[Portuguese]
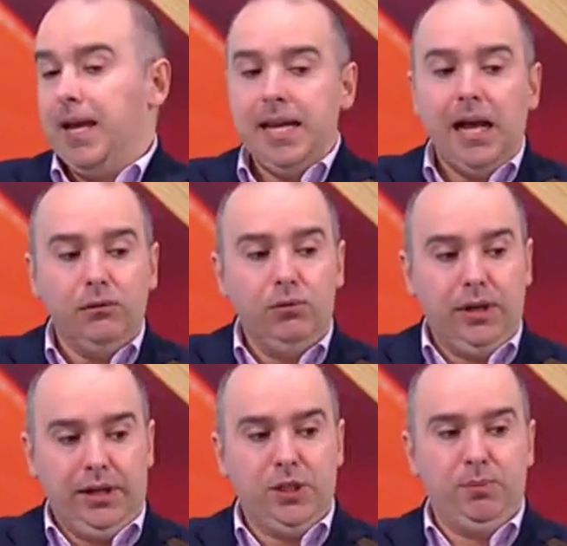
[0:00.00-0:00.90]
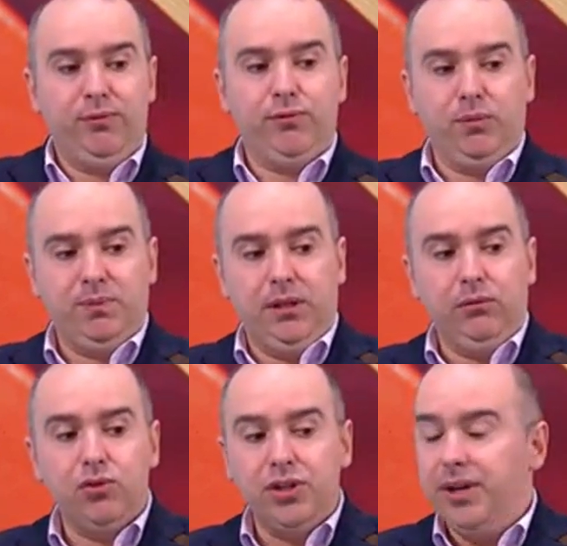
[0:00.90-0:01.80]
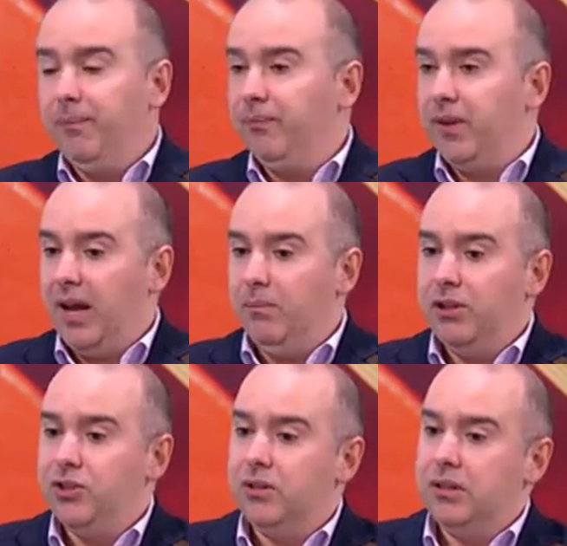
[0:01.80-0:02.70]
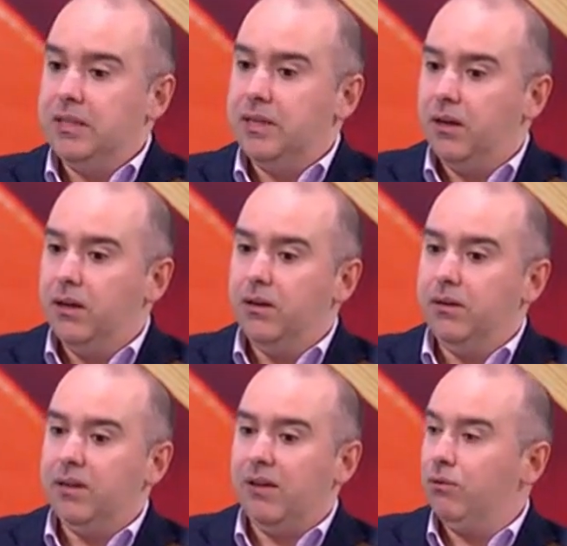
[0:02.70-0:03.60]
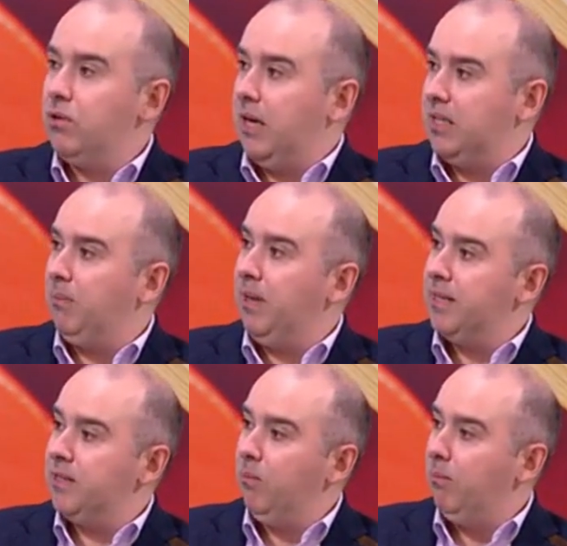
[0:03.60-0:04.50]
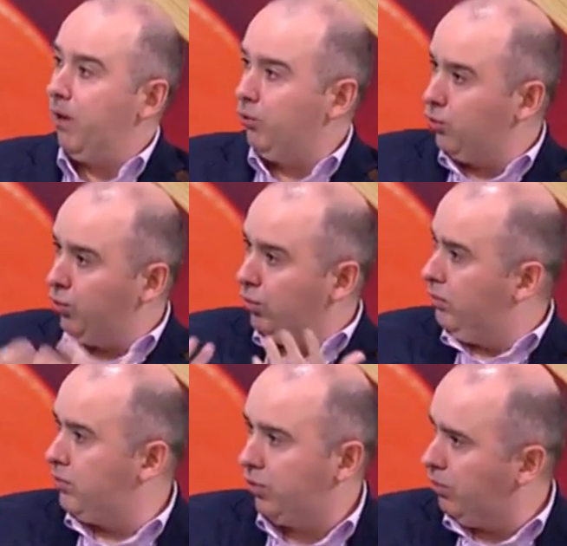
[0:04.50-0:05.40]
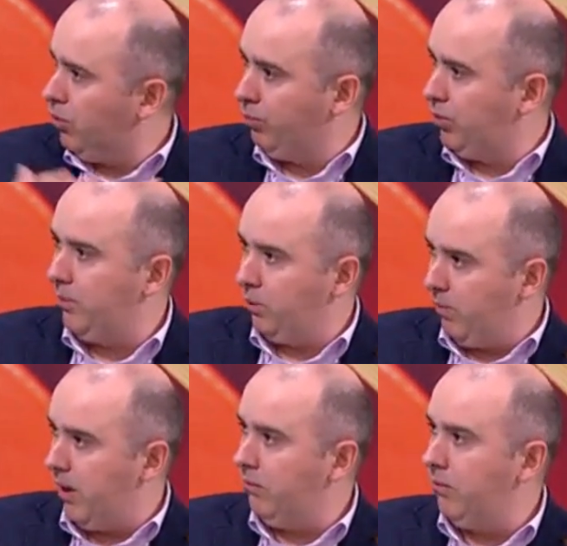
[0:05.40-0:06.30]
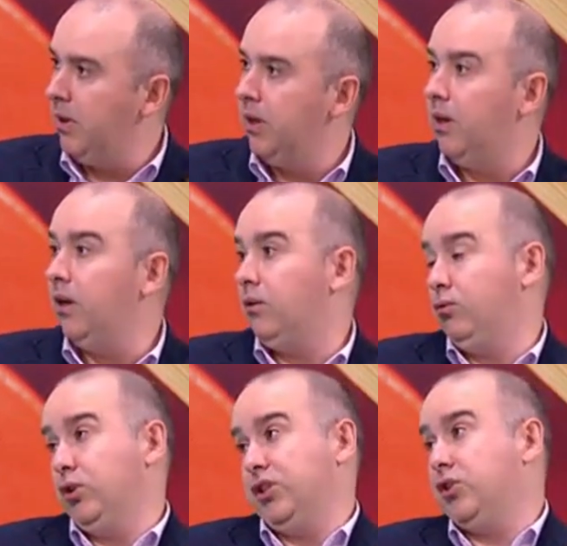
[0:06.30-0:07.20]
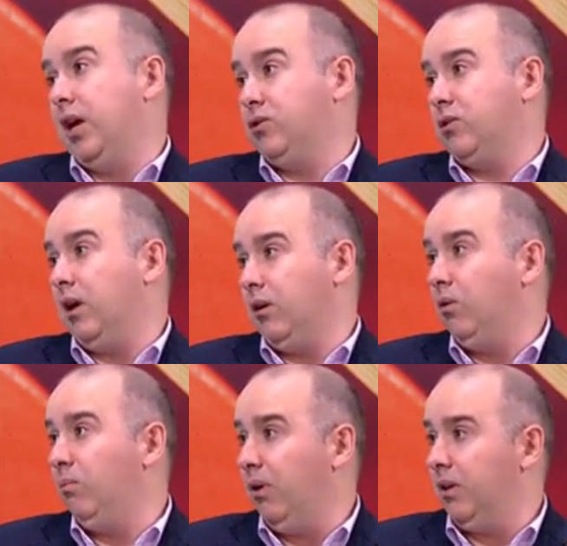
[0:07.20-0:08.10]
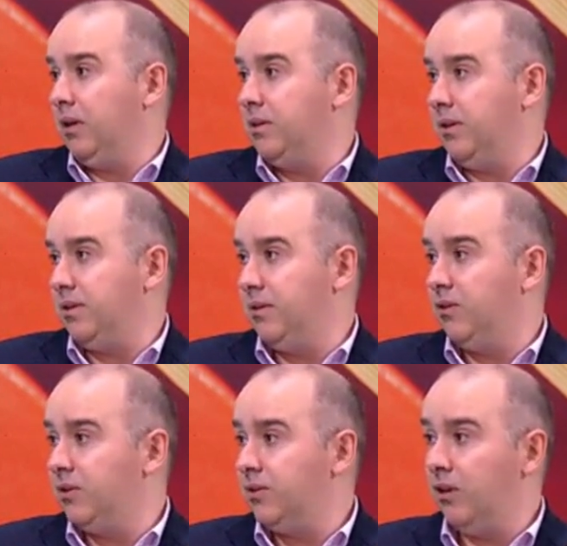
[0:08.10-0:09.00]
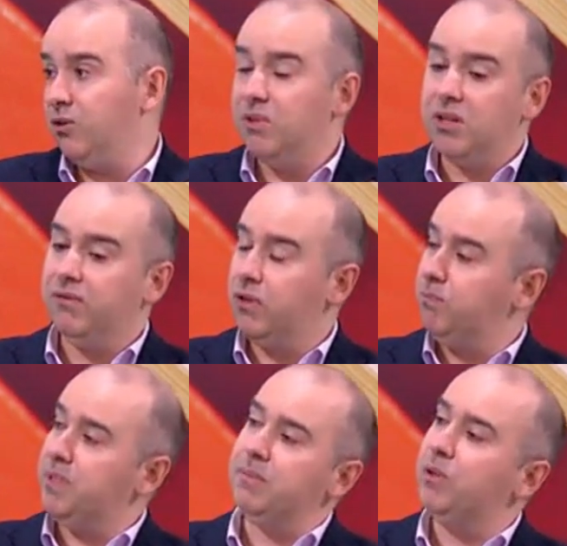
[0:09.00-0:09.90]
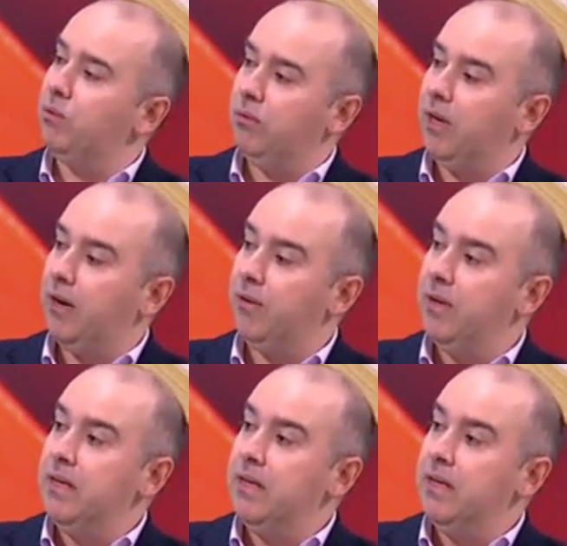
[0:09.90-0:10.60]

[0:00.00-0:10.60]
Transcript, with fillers: E na altura, este professor de psicologia de Cambridge dizia que estava a usar esta aplicação para um estudo sobre comportamento humano e estes dados, claro que não podem ser cedidos a terceiros, mas ele fez precisamente o contrário.